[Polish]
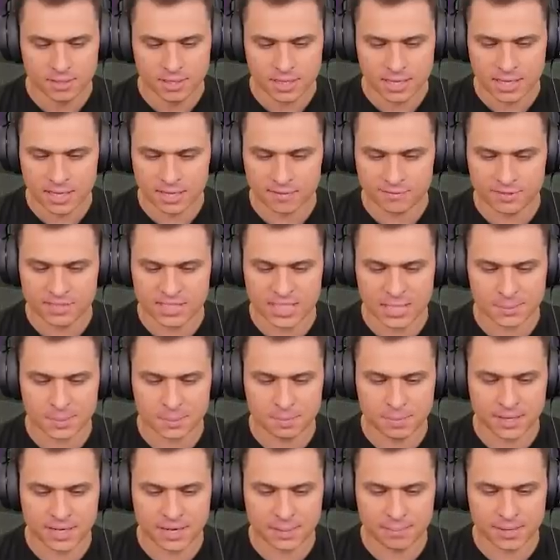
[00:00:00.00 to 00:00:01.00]
E,
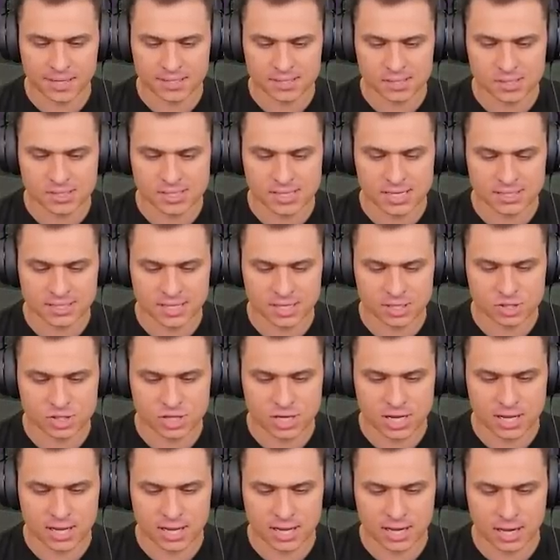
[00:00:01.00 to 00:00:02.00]
witamy pana bardzo
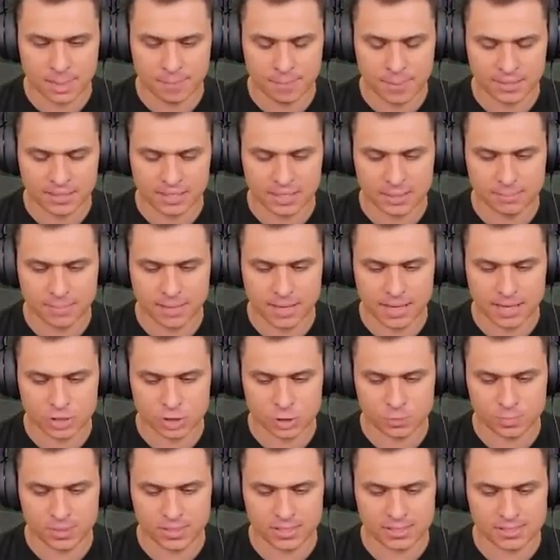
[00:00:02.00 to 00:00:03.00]
serdecznie, ale pan chyba śpi,